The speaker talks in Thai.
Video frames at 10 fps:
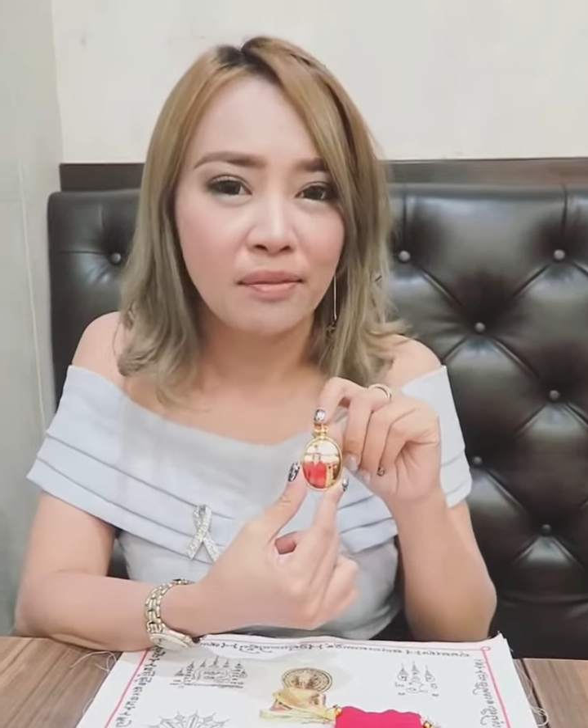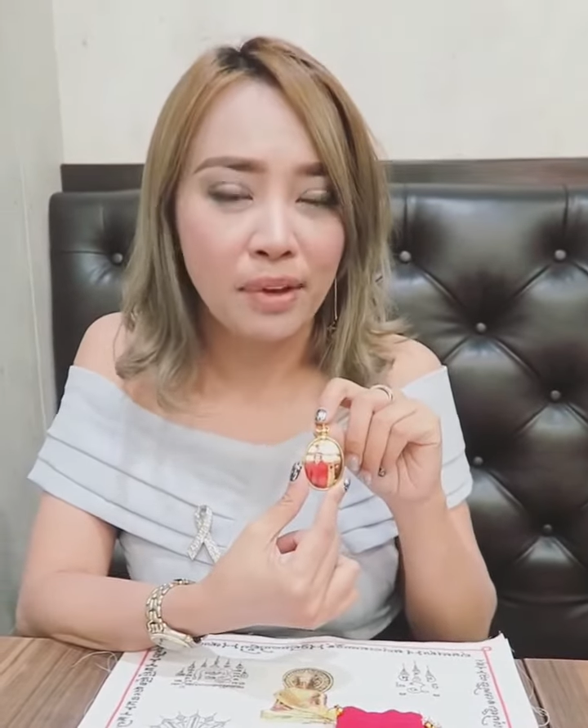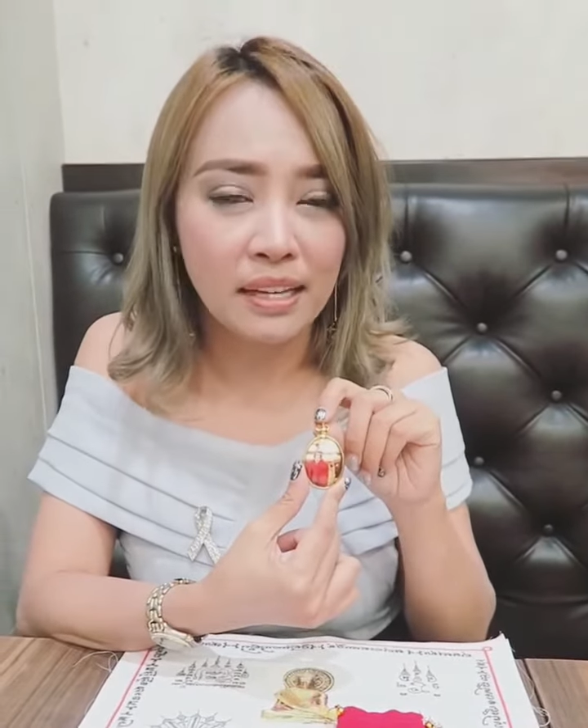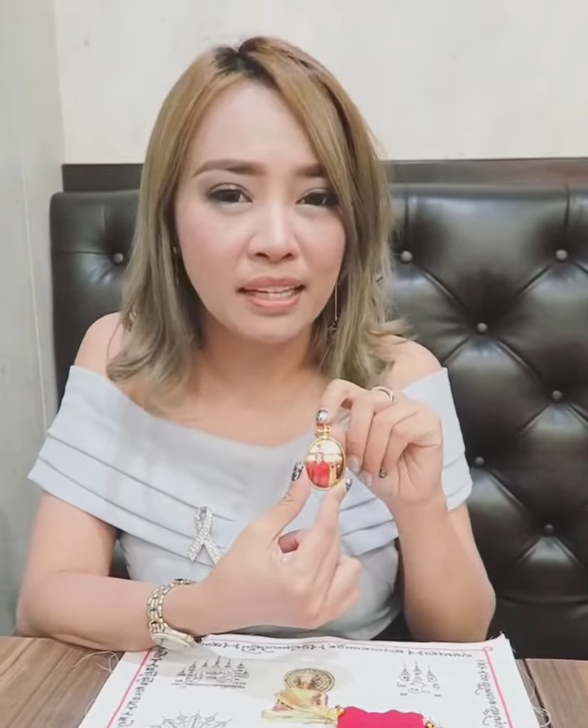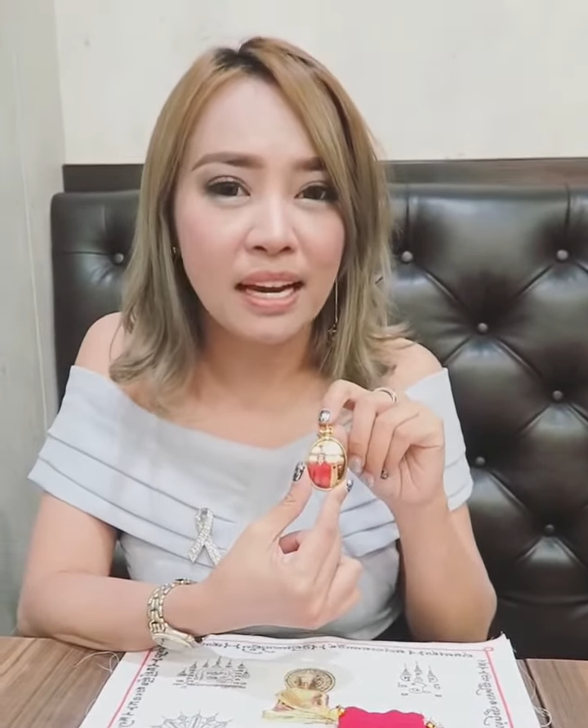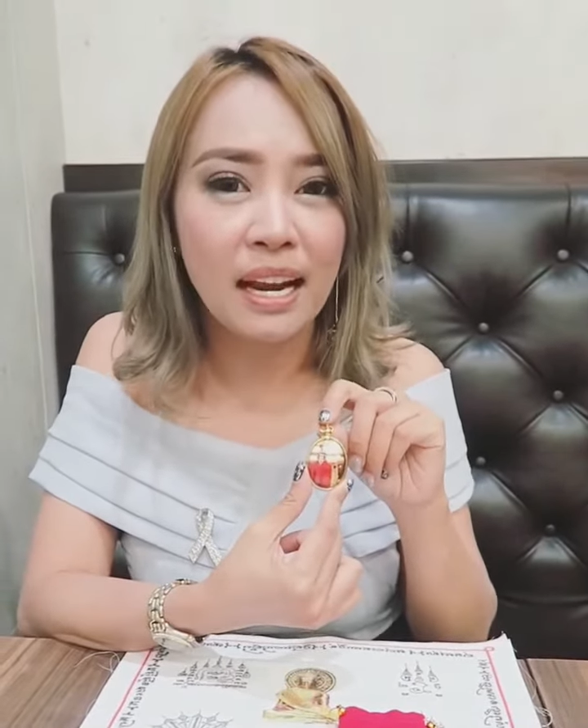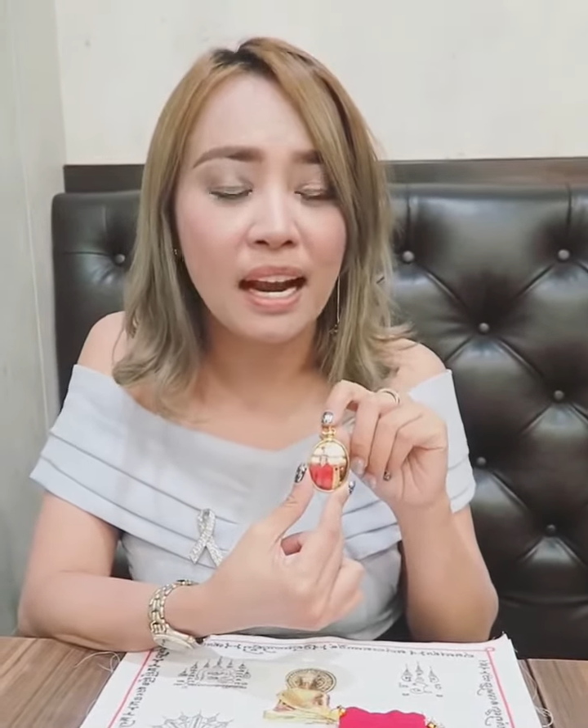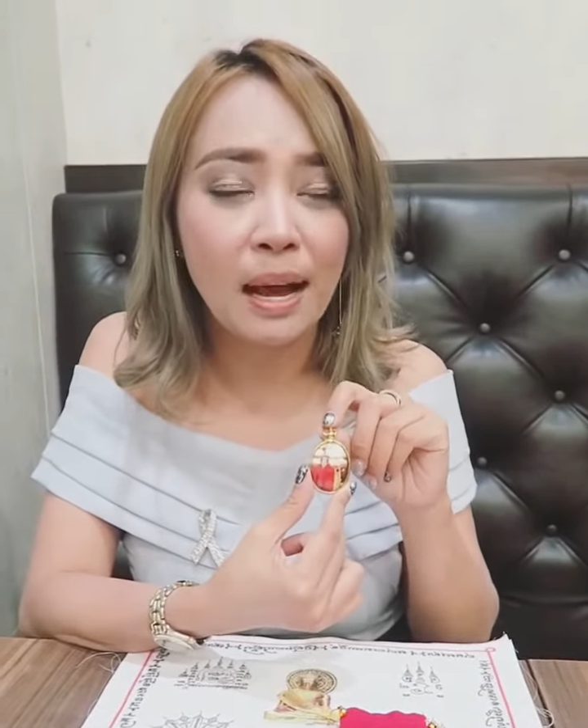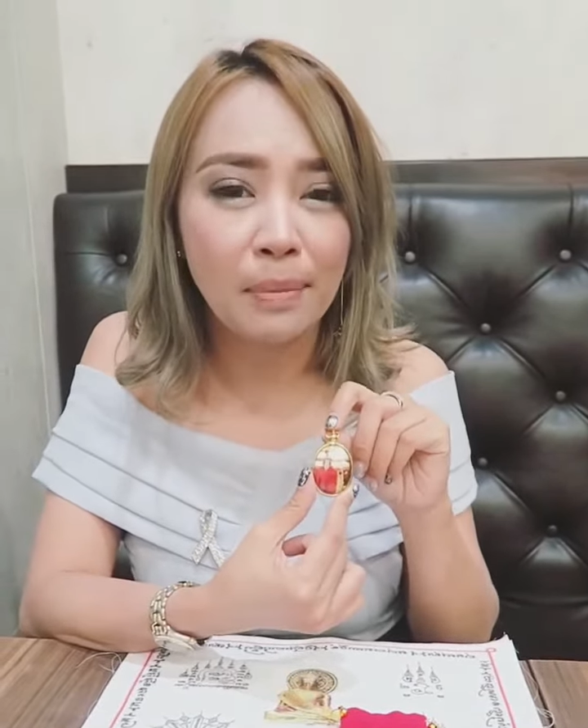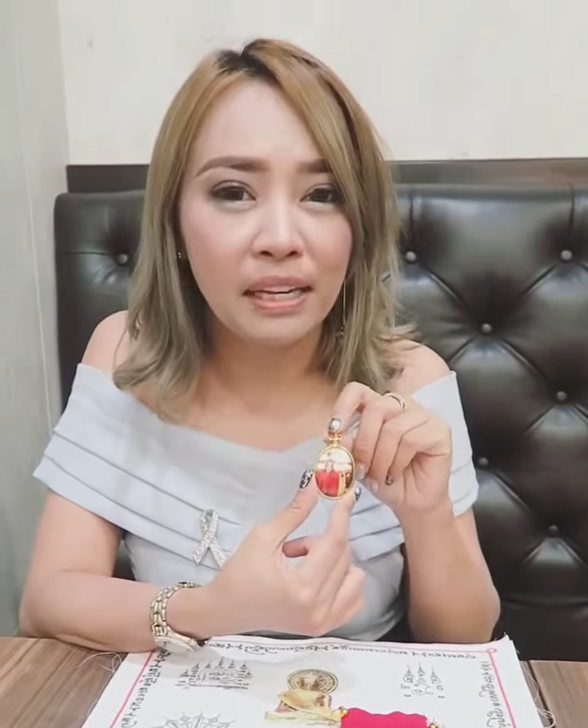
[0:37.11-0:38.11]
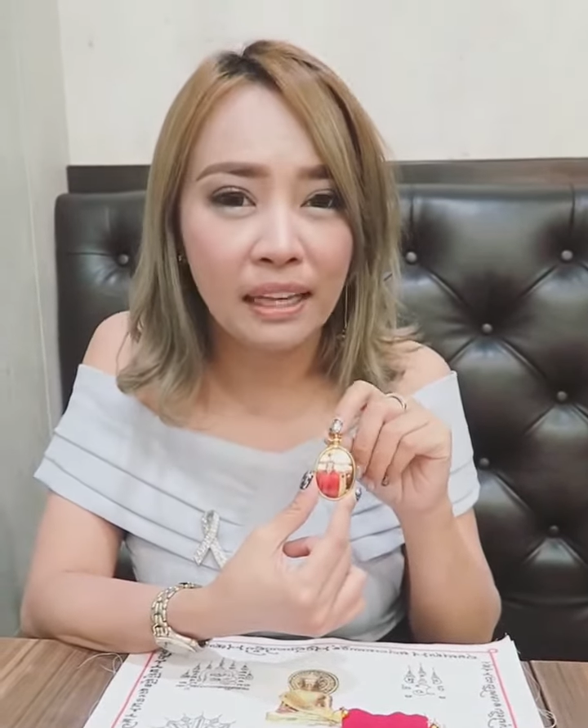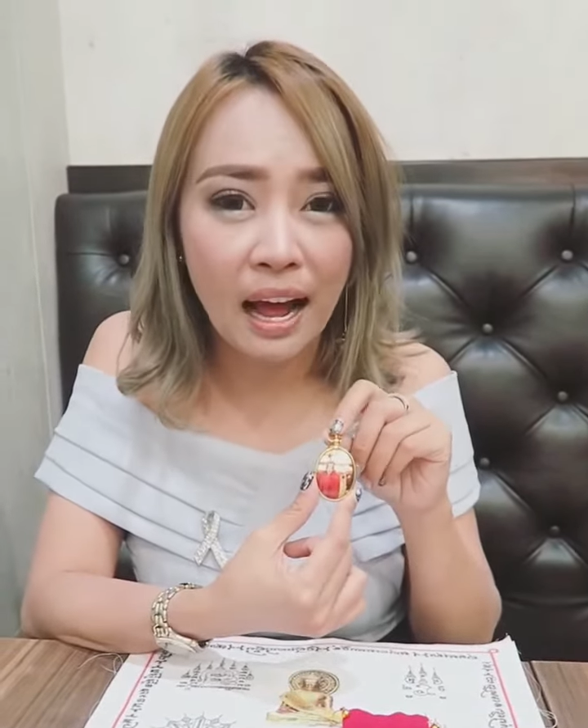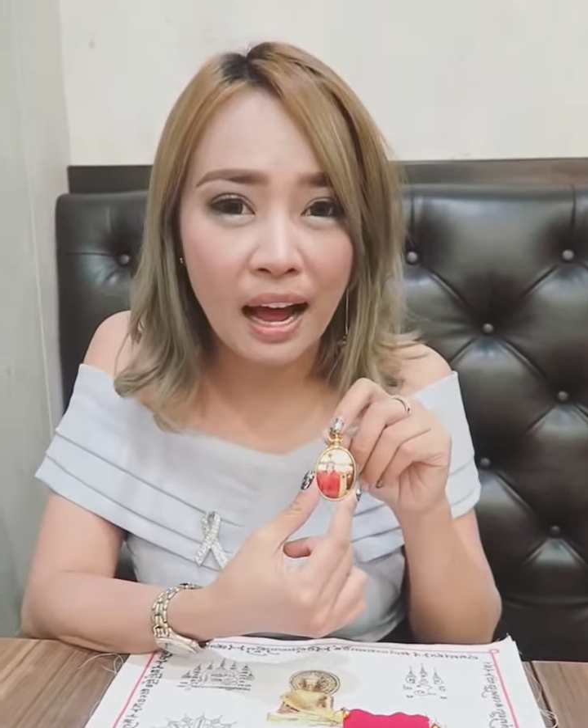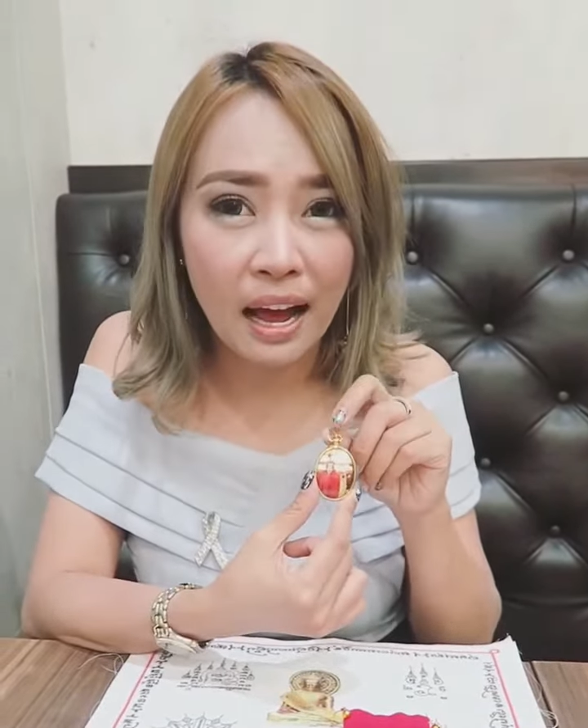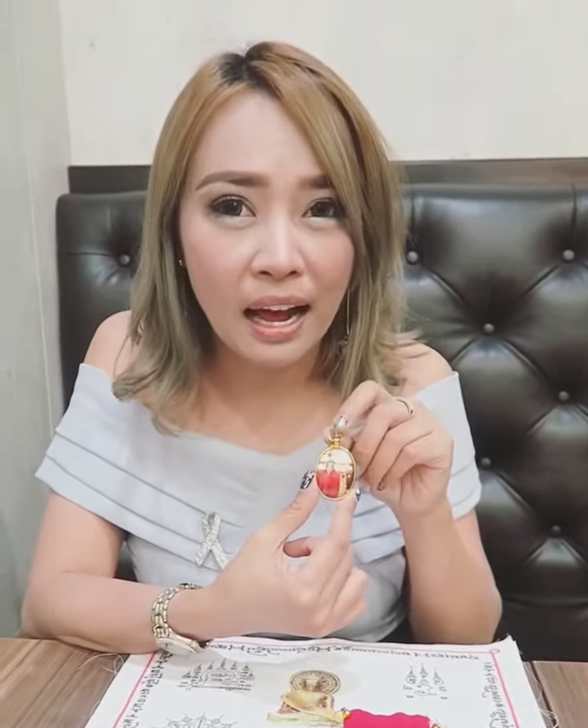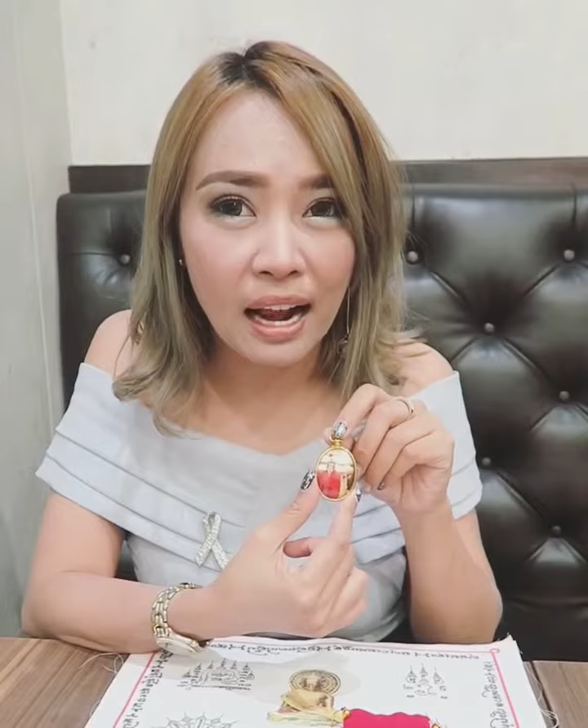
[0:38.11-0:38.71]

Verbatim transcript: แฟชั่นและร้านค้า